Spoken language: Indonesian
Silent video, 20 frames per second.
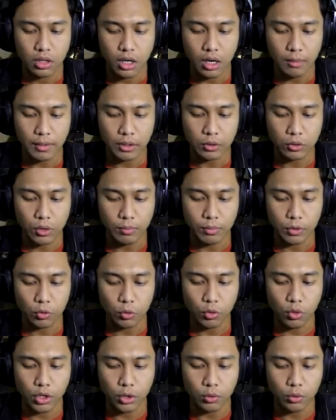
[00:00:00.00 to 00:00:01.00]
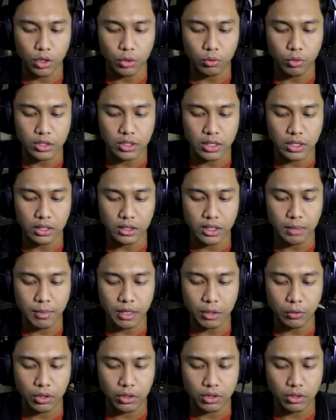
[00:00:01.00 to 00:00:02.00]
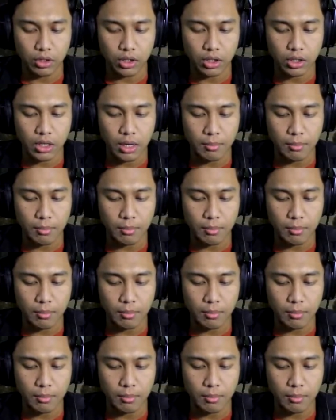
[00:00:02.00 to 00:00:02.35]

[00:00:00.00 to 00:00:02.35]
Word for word: apa tuh apa tuh woi woi woi jangan ditabrak woi eh,